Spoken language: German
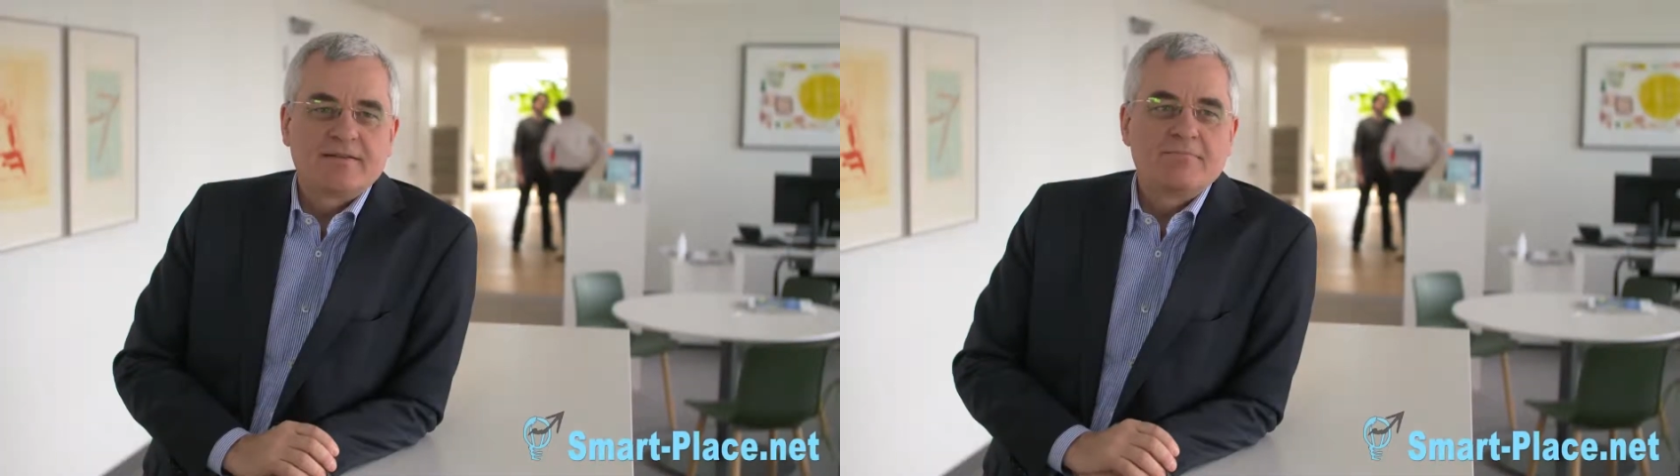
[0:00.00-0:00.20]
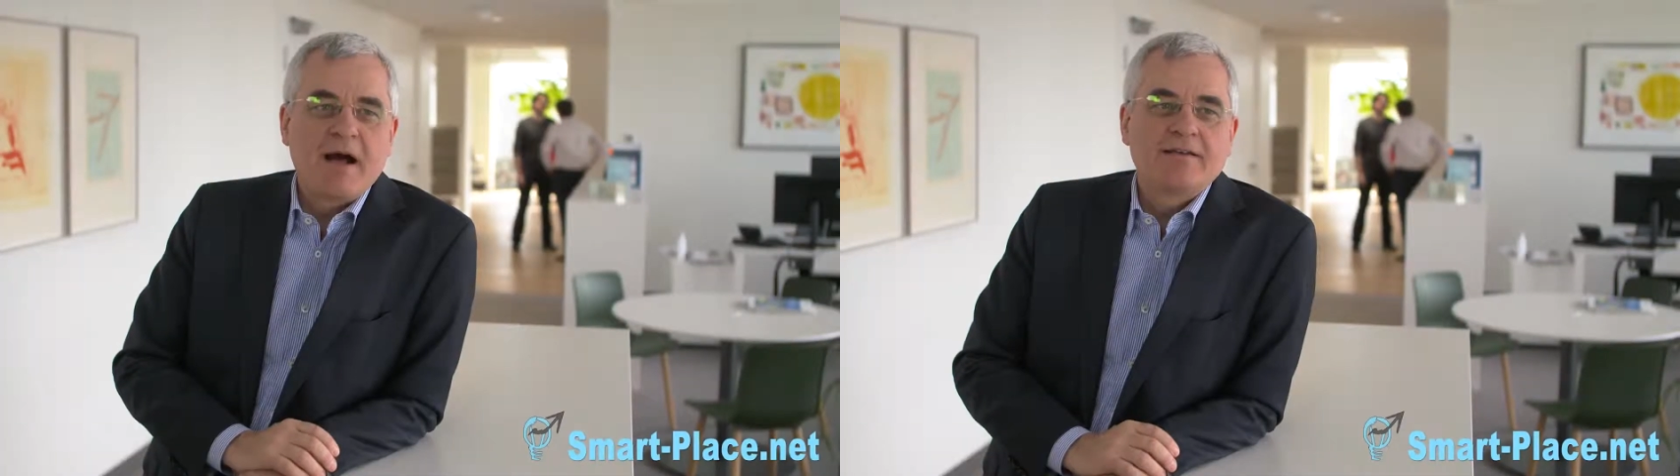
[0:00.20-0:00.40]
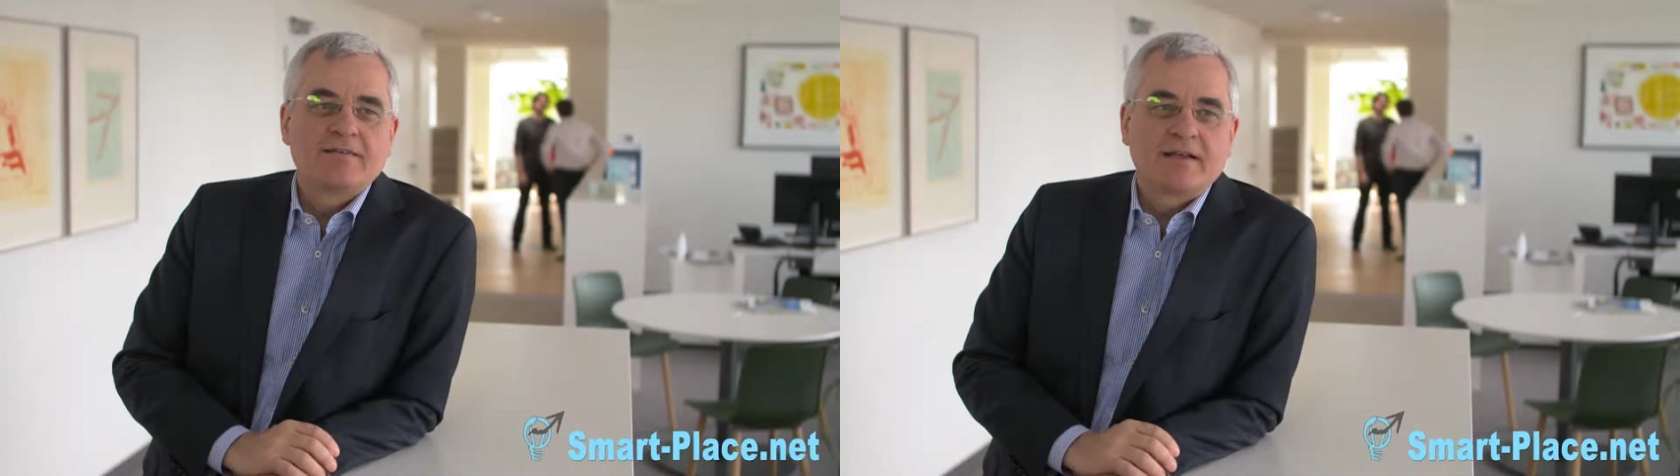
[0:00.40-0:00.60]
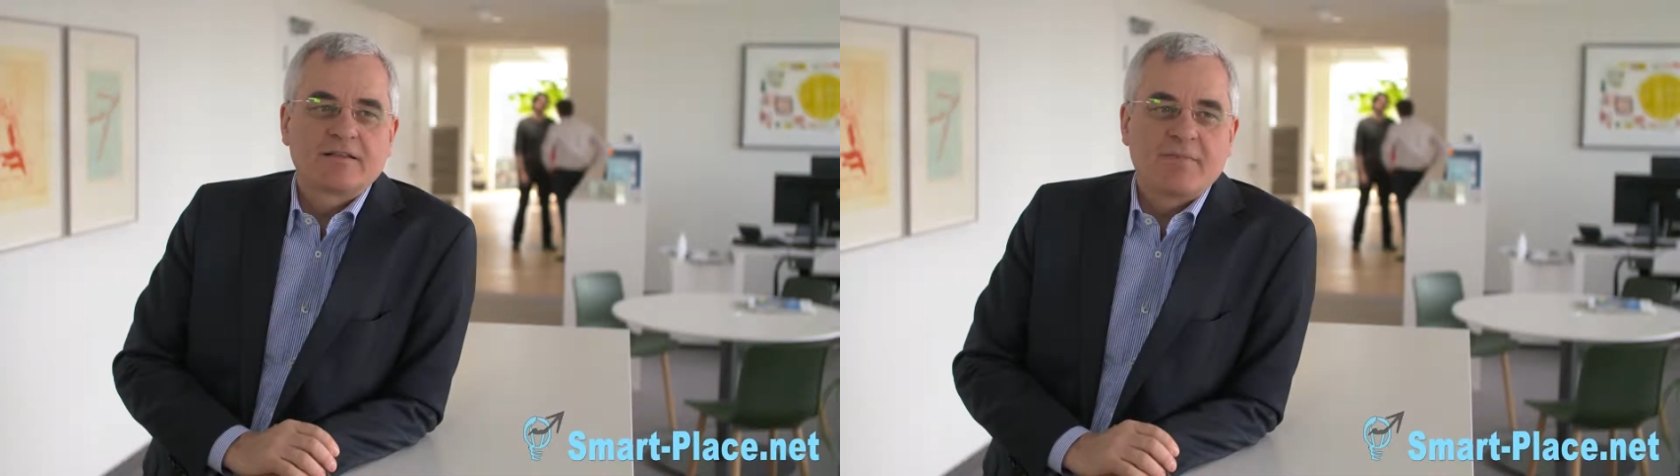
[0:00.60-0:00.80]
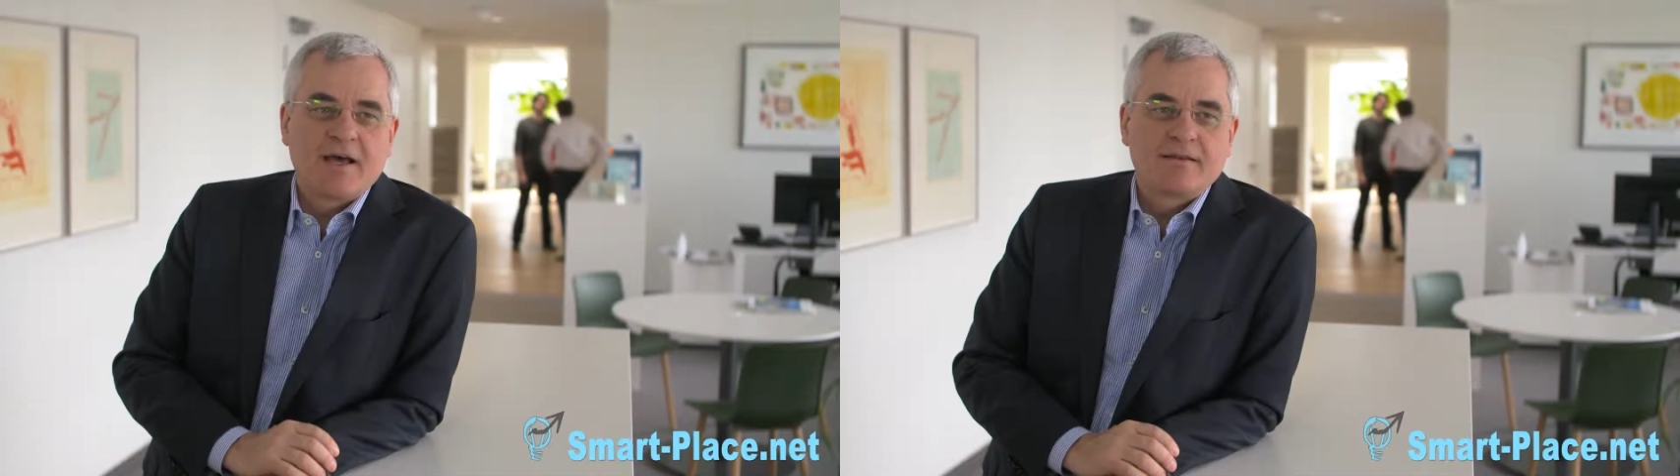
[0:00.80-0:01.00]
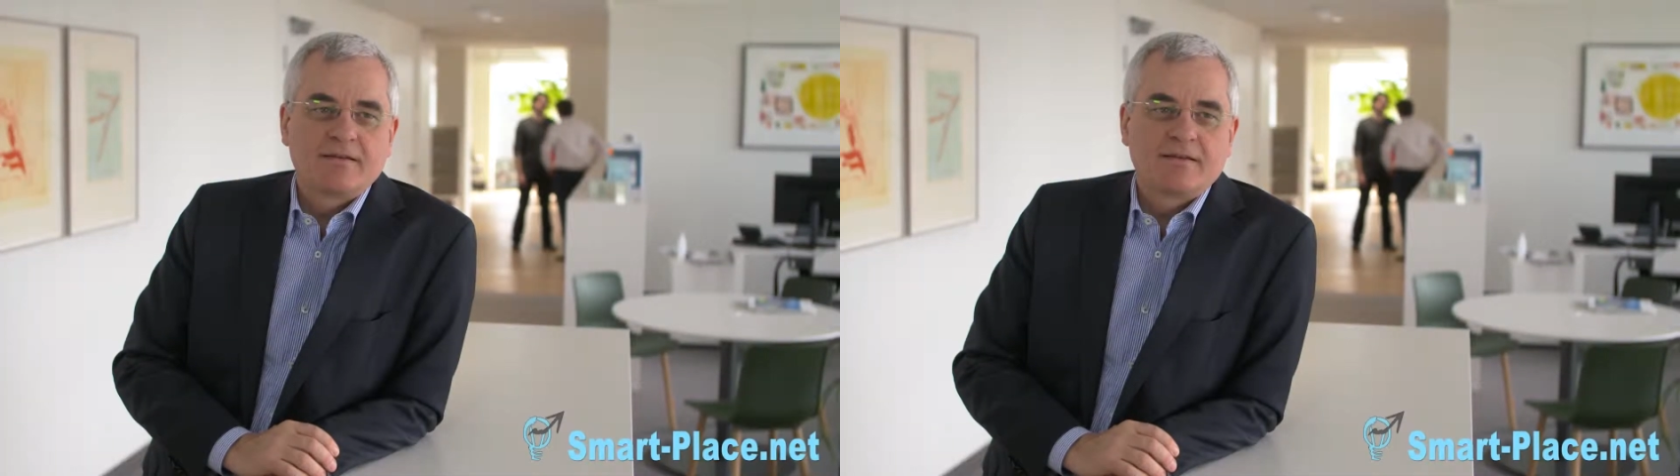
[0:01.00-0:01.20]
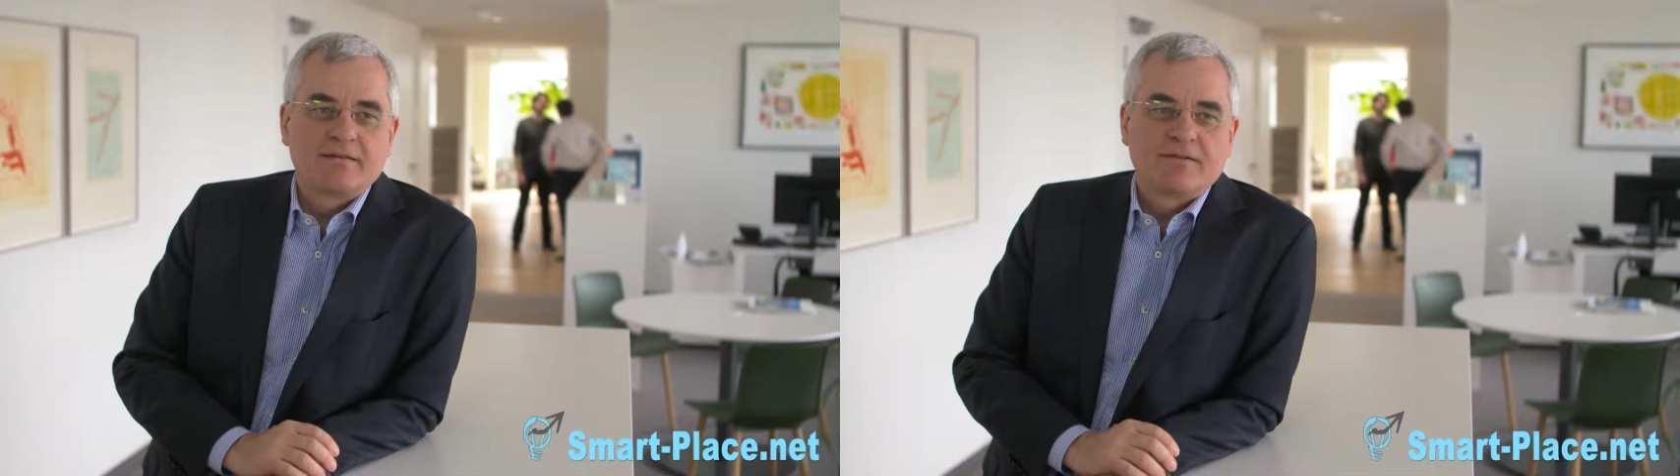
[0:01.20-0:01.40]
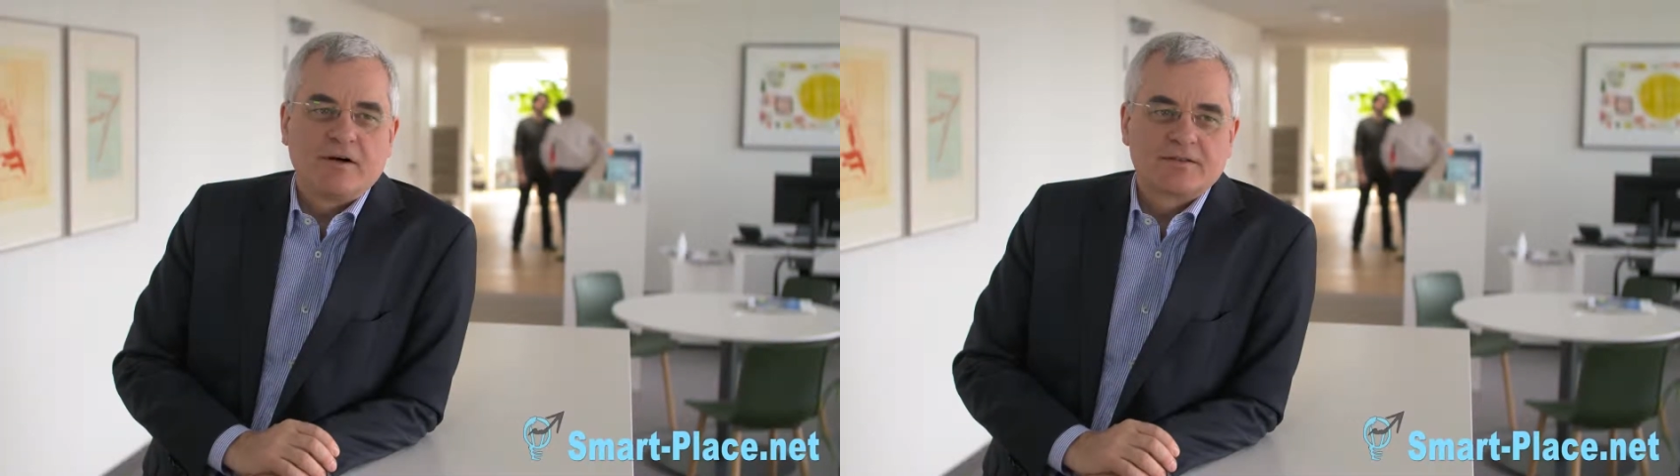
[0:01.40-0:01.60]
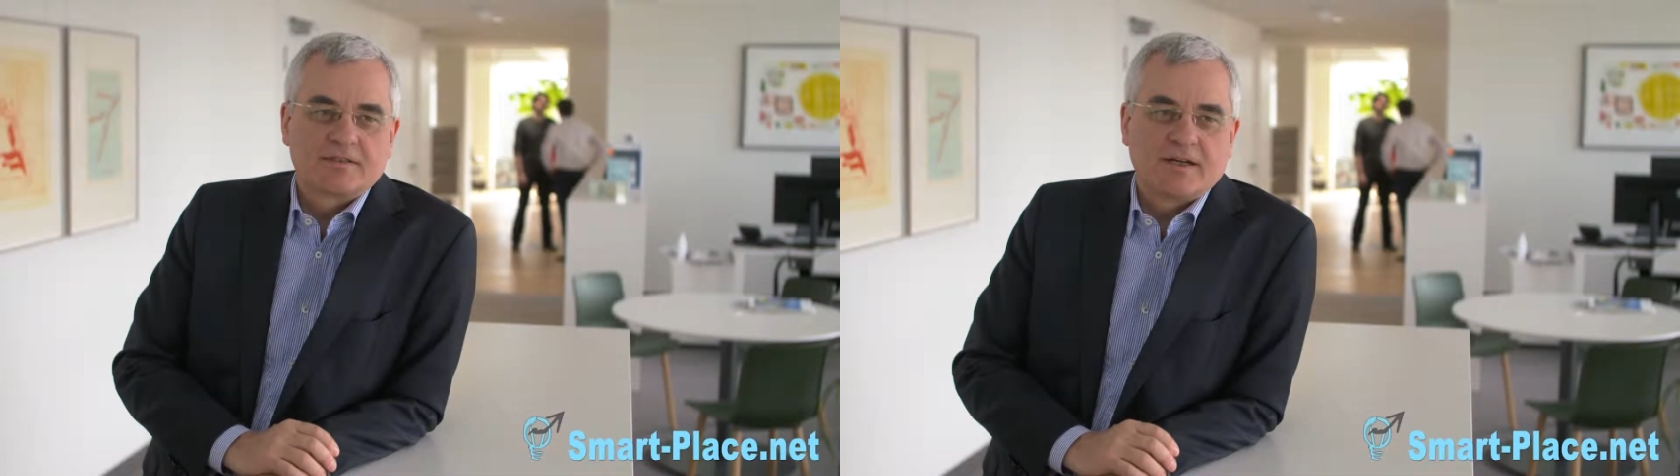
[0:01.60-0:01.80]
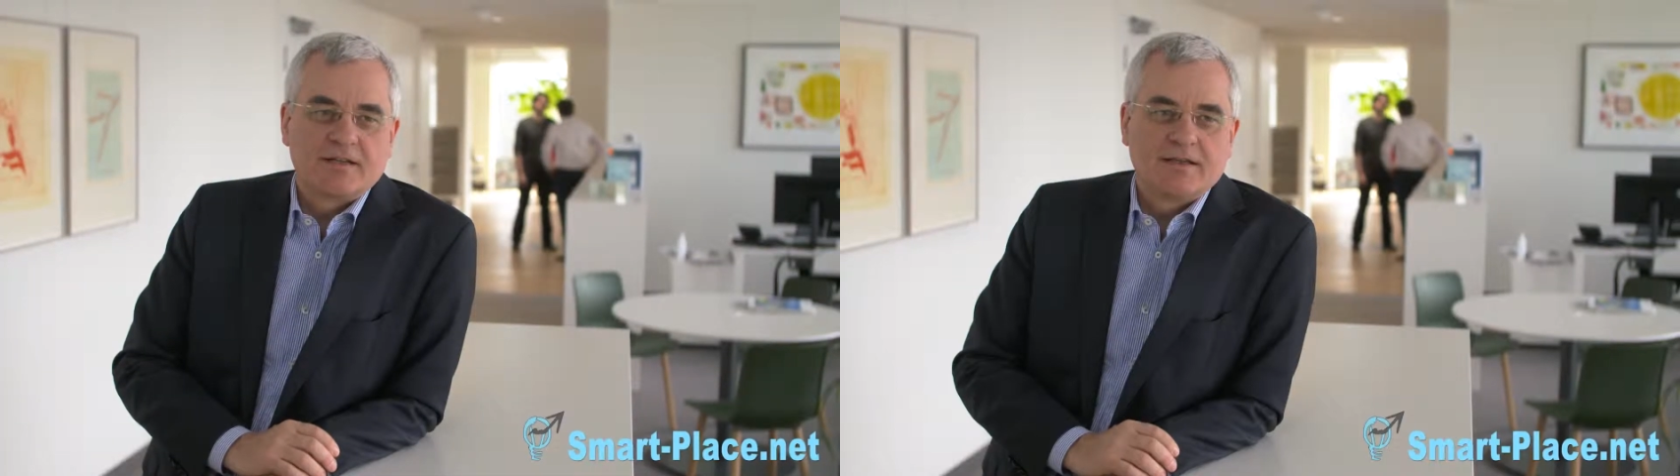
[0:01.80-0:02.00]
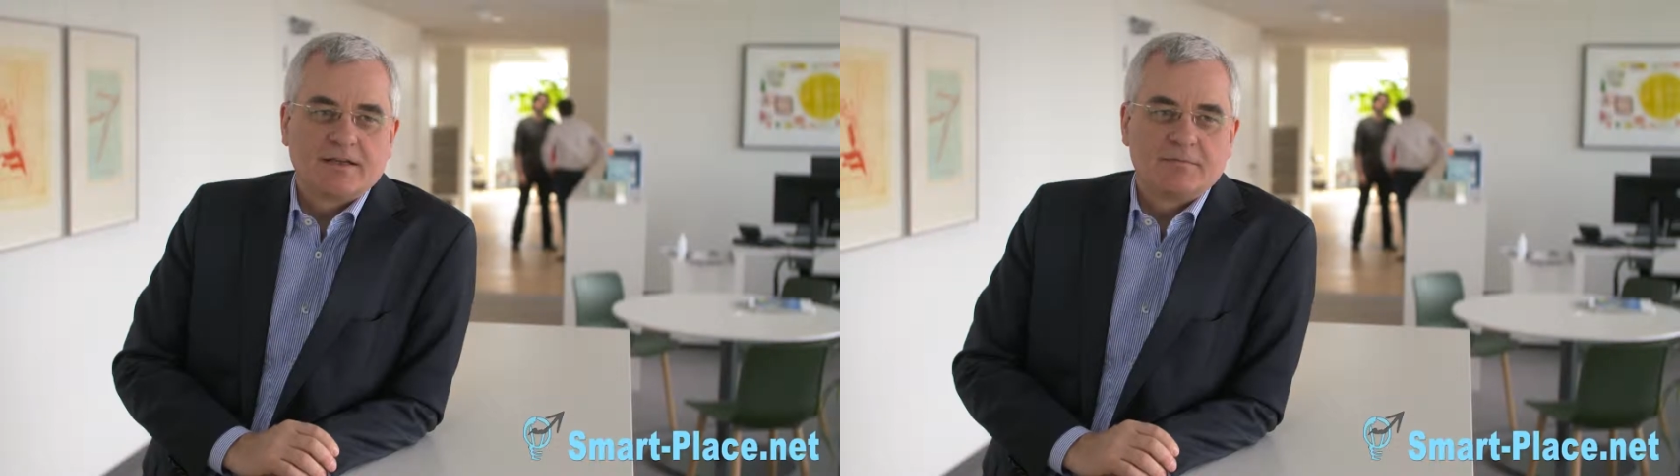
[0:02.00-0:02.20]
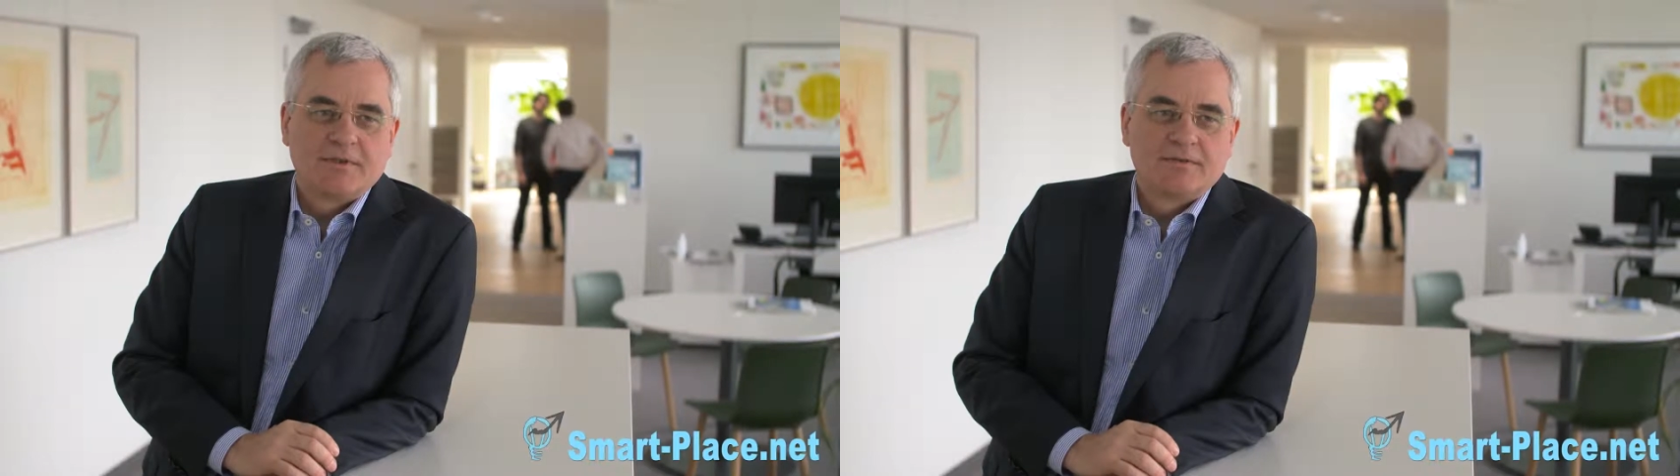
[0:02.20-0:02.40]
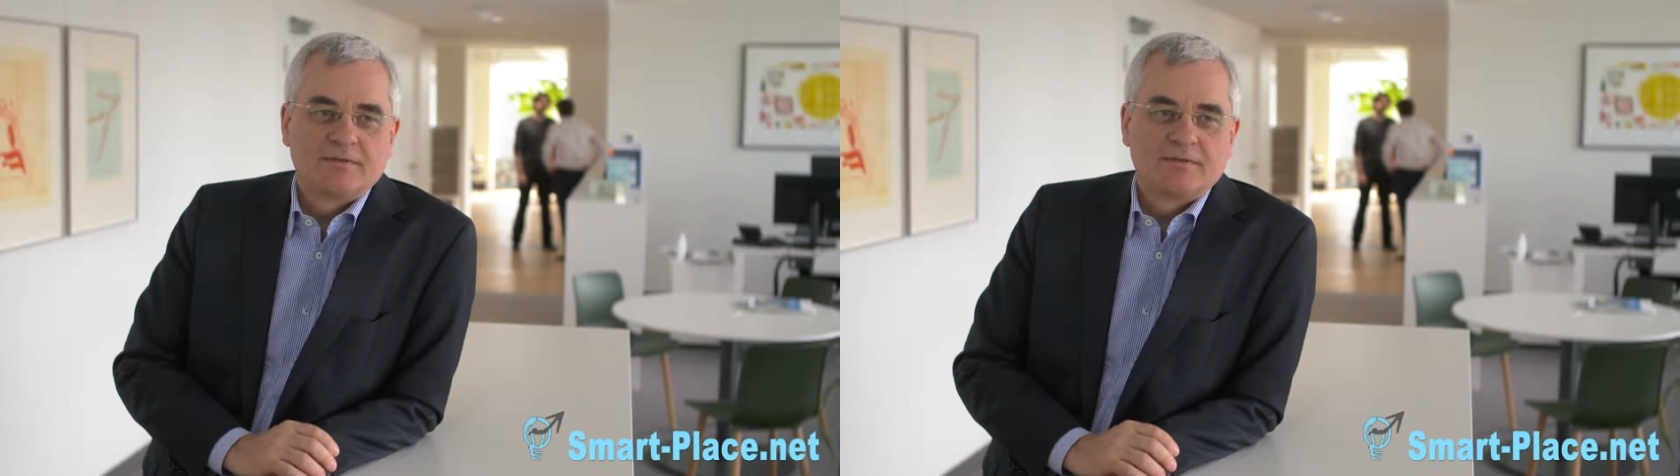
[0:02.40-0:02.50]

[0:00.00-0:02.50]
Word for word: als die meisten Experten es vorausgesagt haben.